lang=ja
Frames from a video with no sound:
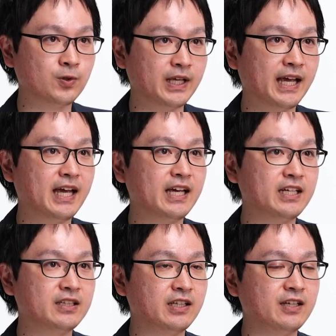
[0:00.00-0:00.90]
とで
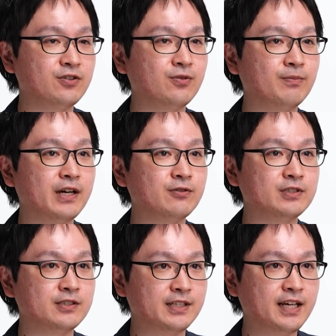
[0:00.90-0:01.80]
1.4倍を
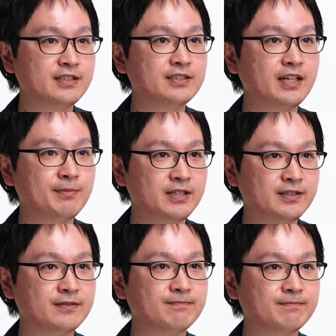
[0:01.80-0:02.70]
実現していま
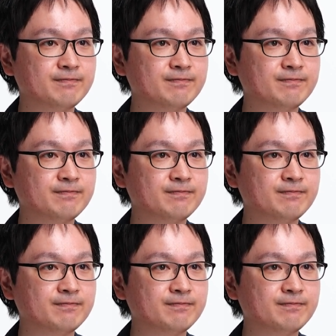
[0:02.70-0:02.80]
す